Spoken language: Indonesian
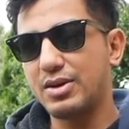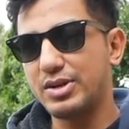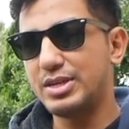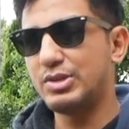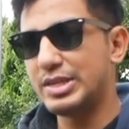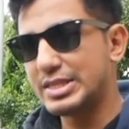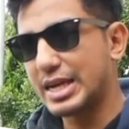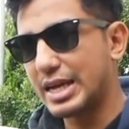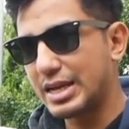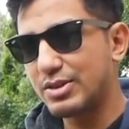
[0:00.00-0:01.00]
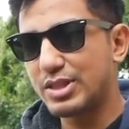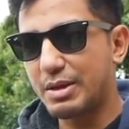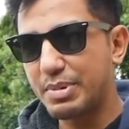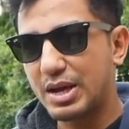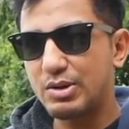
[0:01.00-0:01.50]
Kalau di Indonesia kayak gitu,
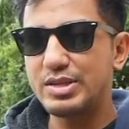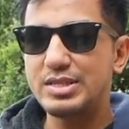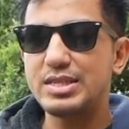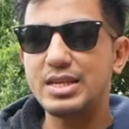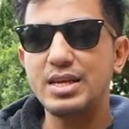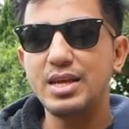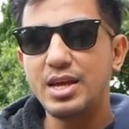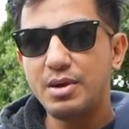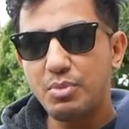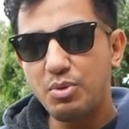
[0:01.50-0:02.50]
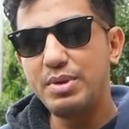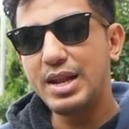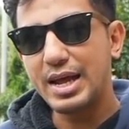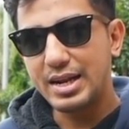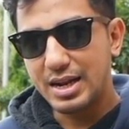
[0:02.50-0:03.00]
tapi kalau di sini mobil
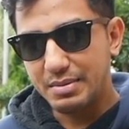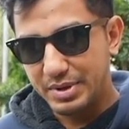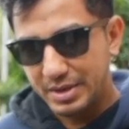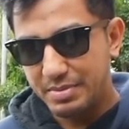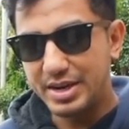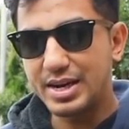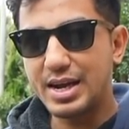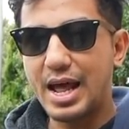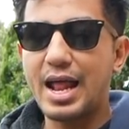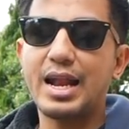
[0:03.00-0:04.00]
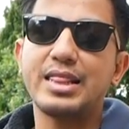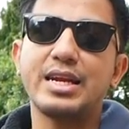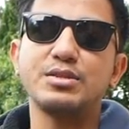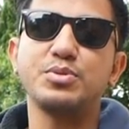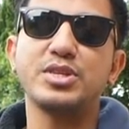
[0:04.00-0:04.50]
adalah benar-benar alat
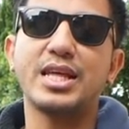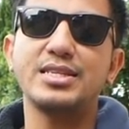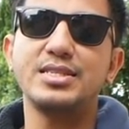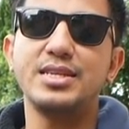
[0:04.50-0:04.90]
transportasi.